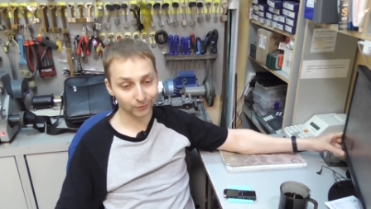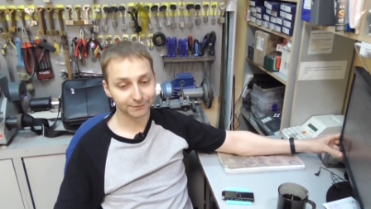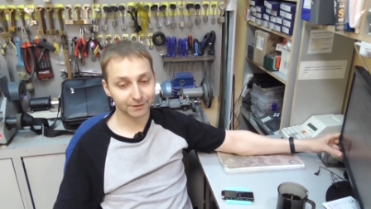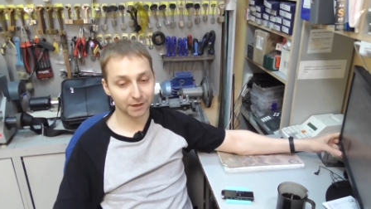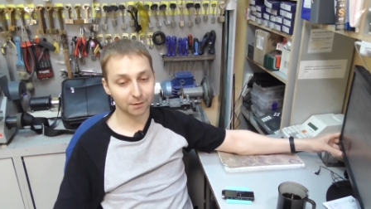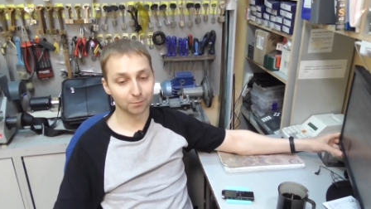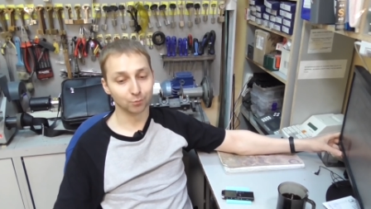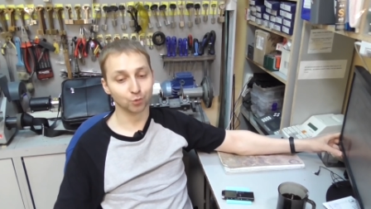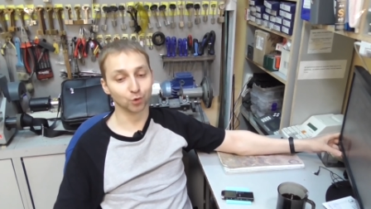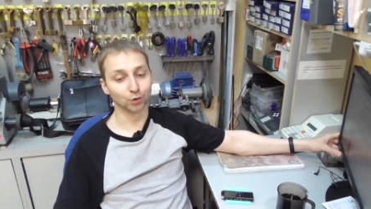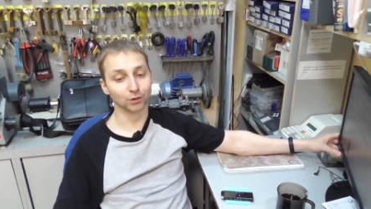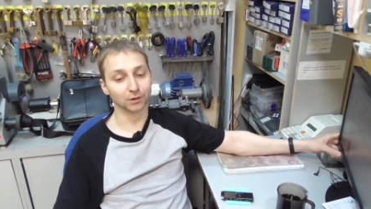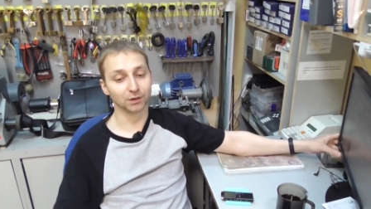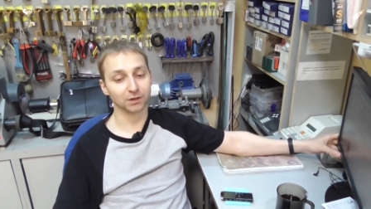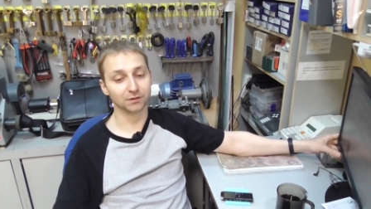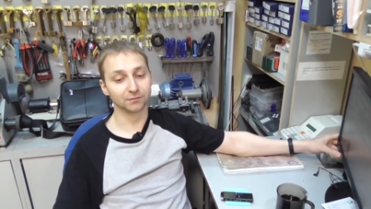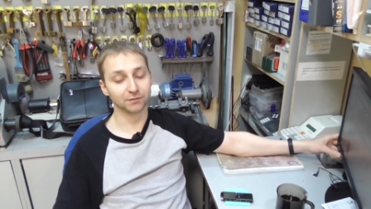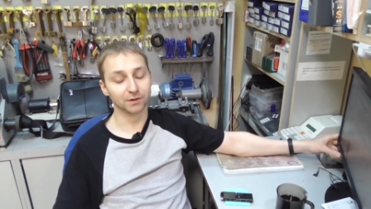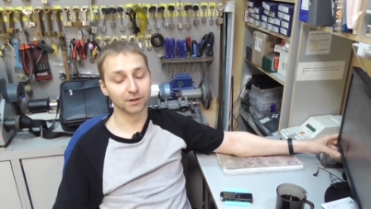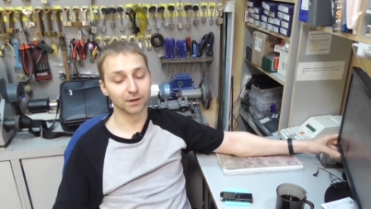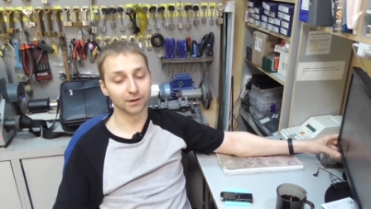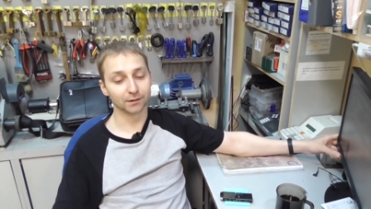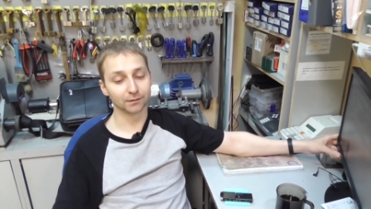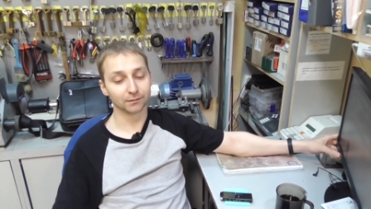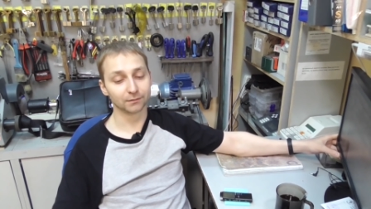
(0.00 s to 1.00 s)
Тамбурная
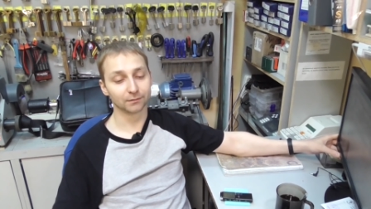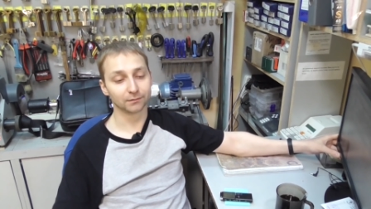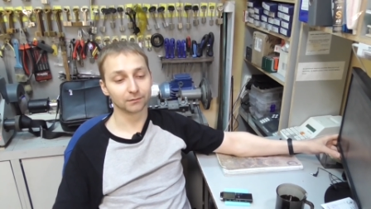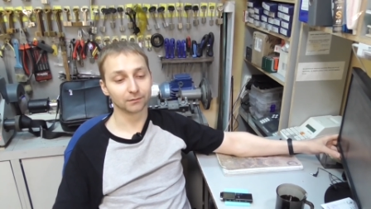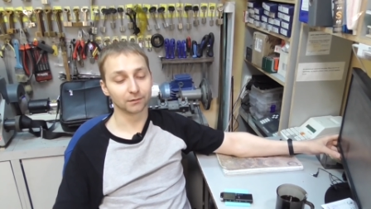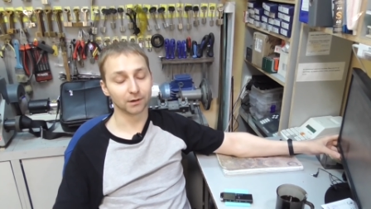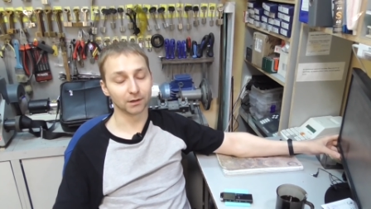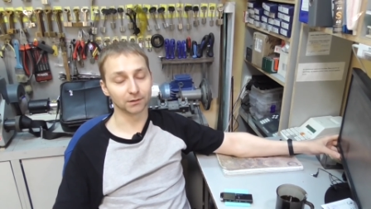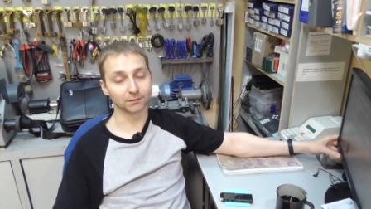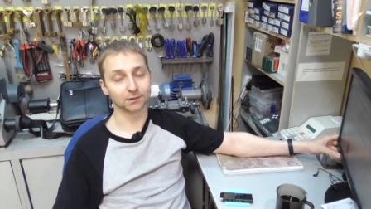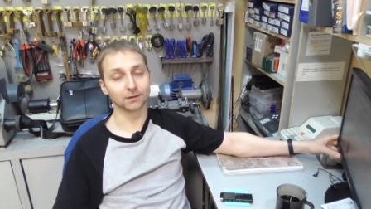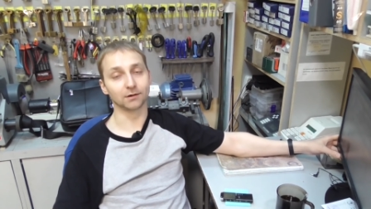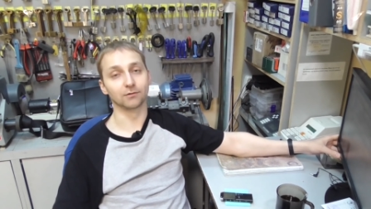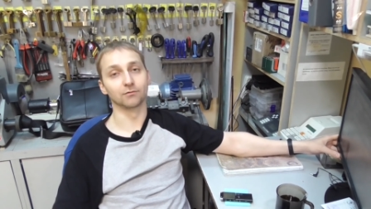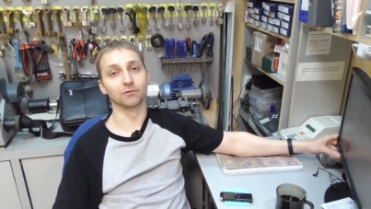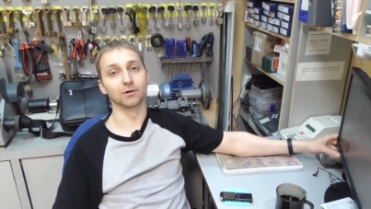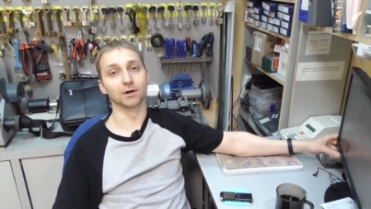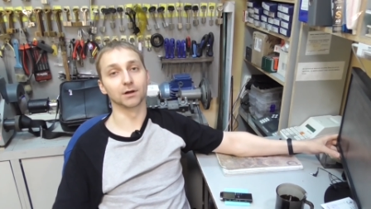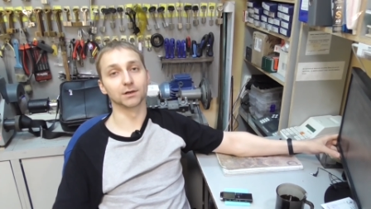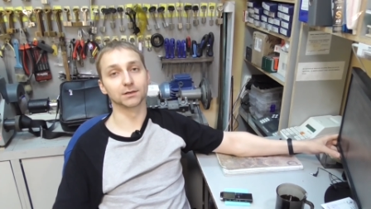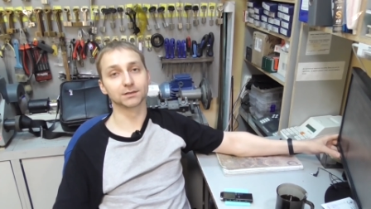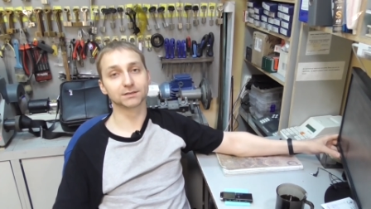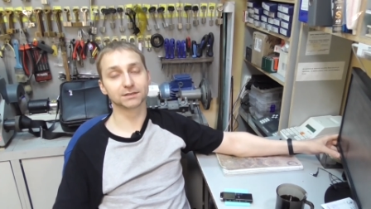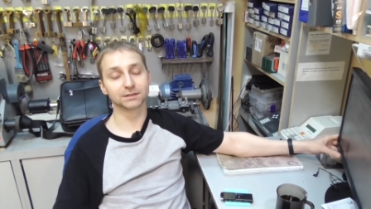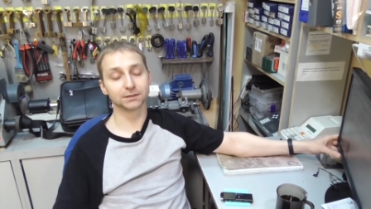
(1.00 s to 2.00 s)
дверь
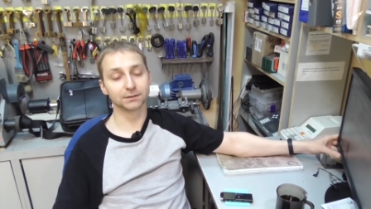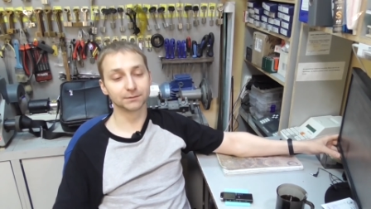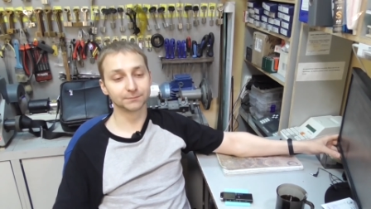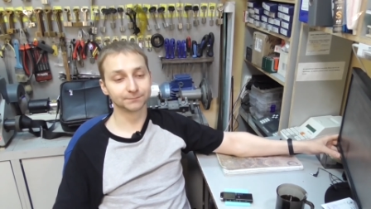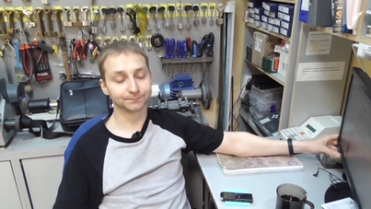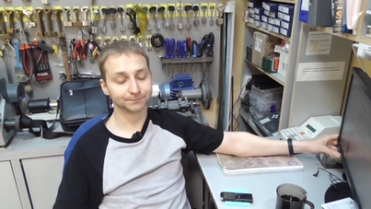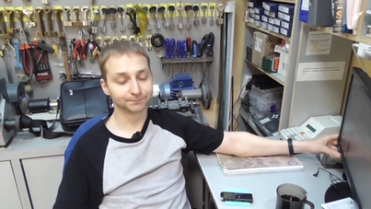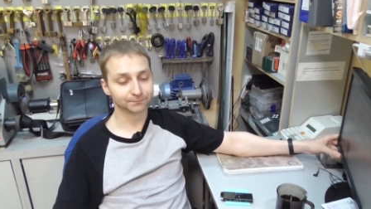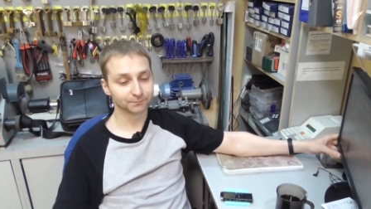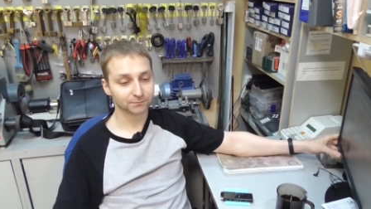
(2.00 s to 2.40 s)
открывается,